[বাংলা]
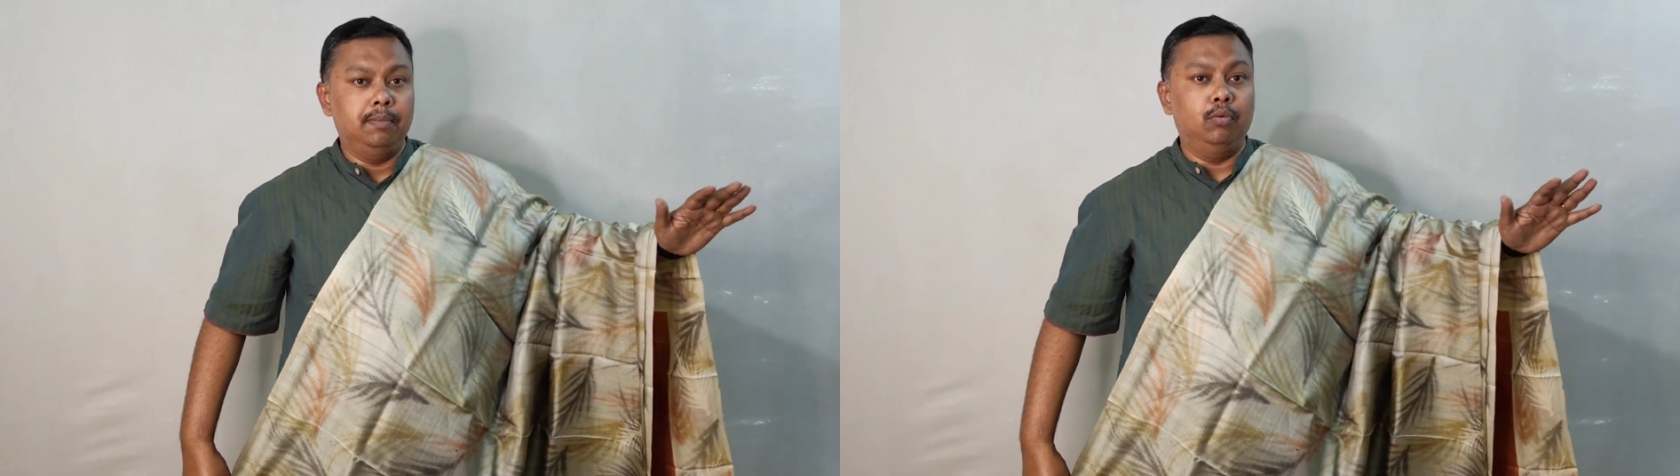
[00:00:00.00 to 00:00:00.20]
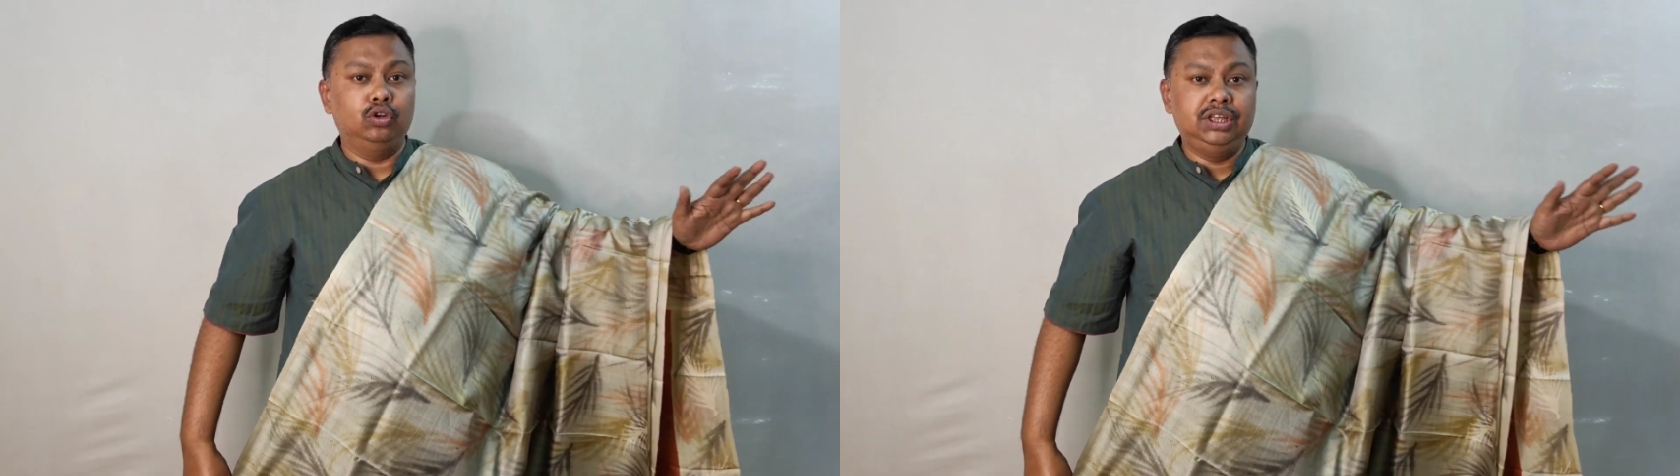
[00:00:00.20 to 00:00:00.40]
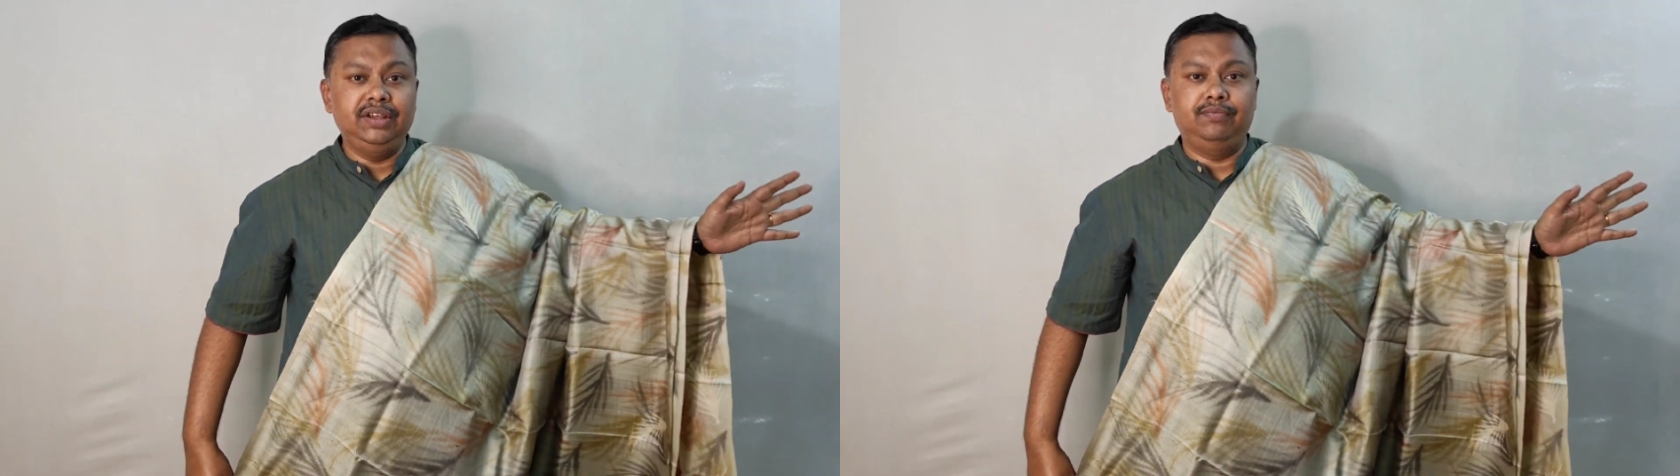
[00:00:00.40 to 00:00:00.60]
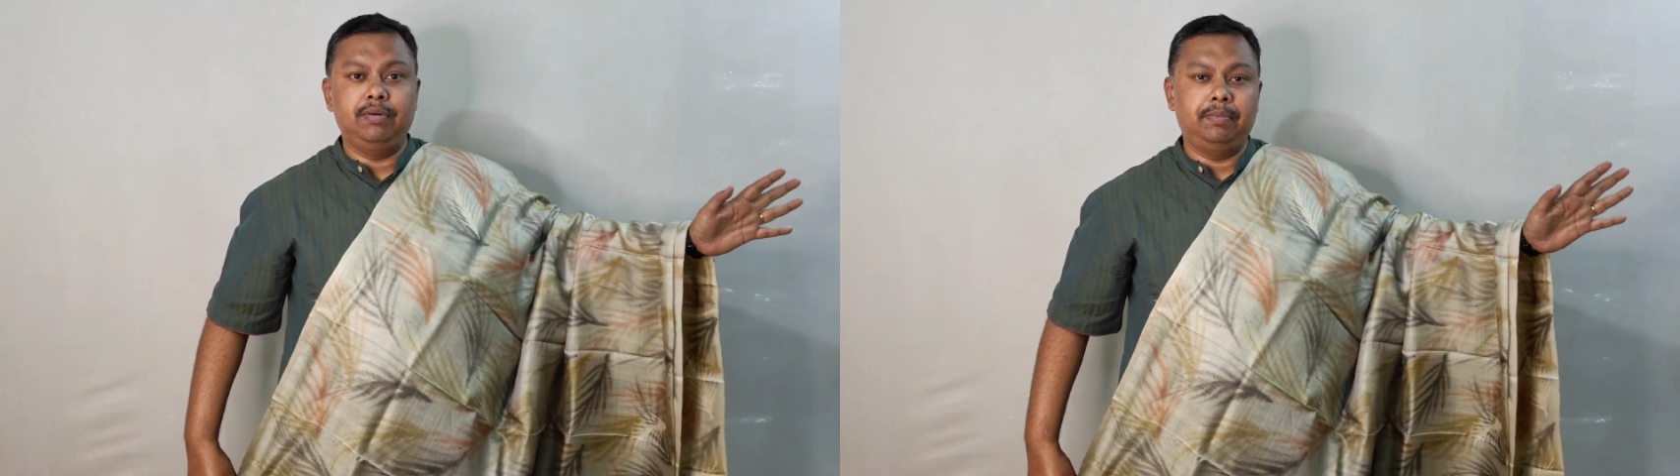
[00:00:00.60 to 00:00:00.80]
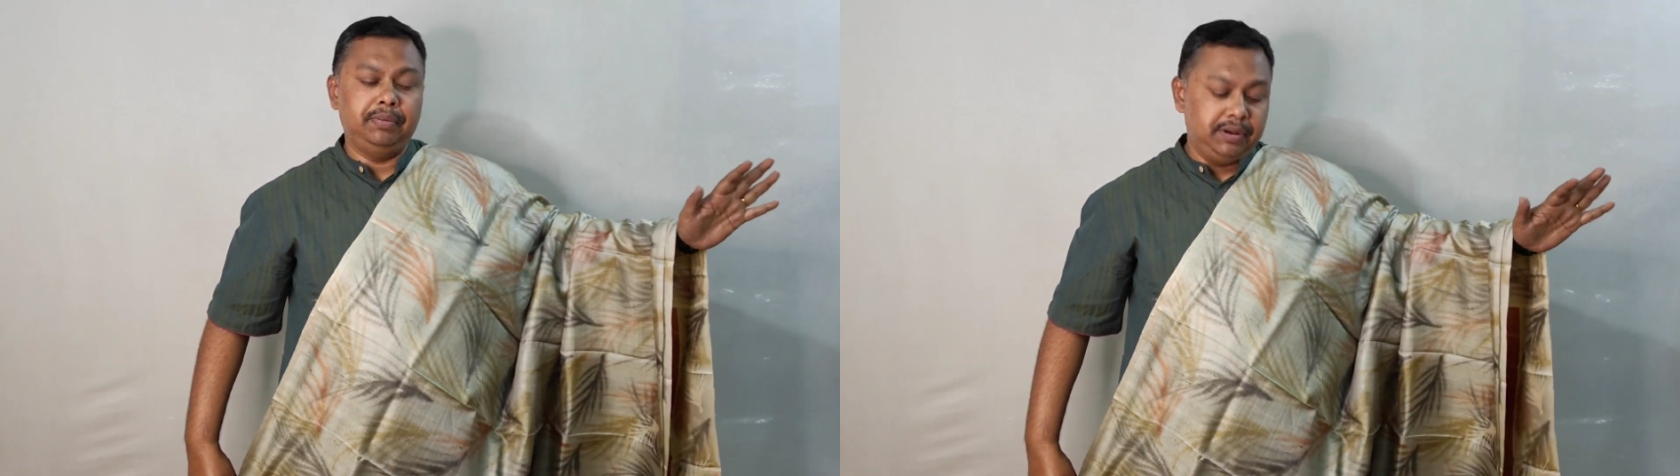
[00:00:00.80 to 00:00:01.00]
মোটিভ
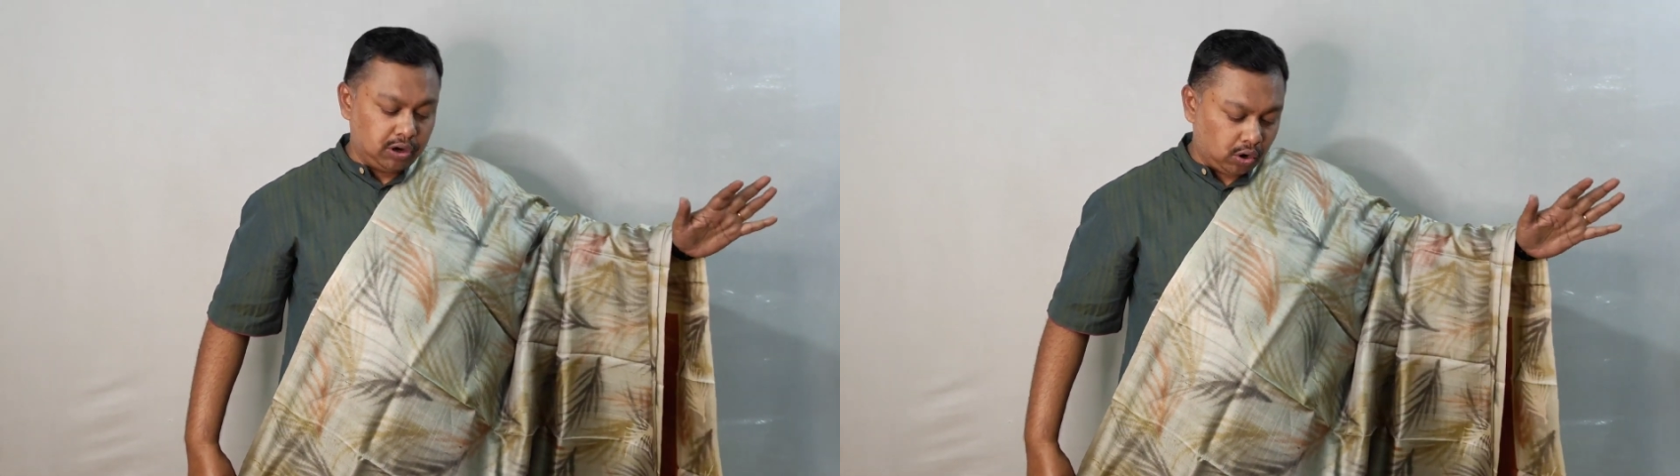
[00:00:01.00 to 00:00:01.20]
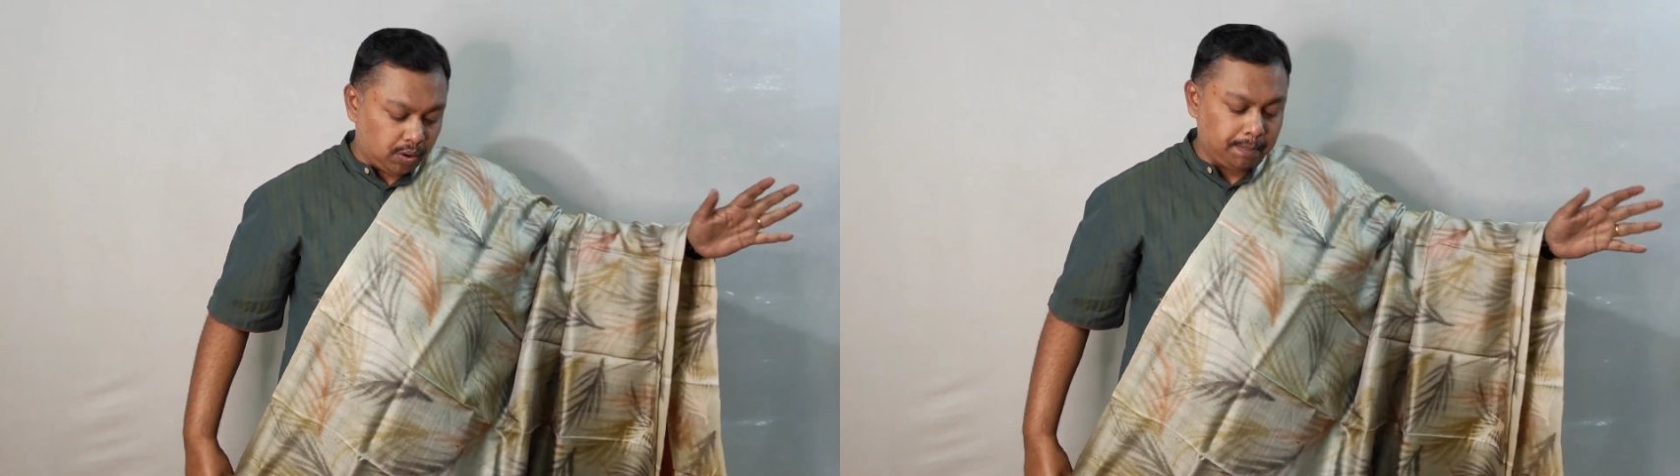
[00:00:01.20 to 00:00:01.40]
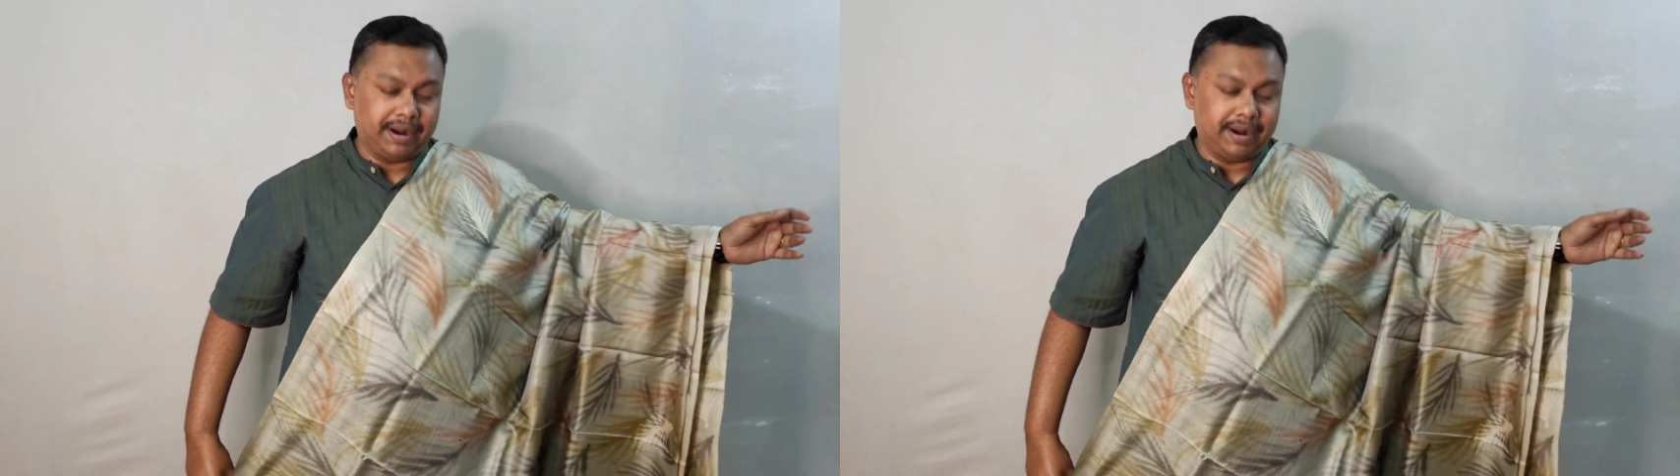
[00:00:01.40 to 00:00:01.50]
বা বিভিন্ন রকম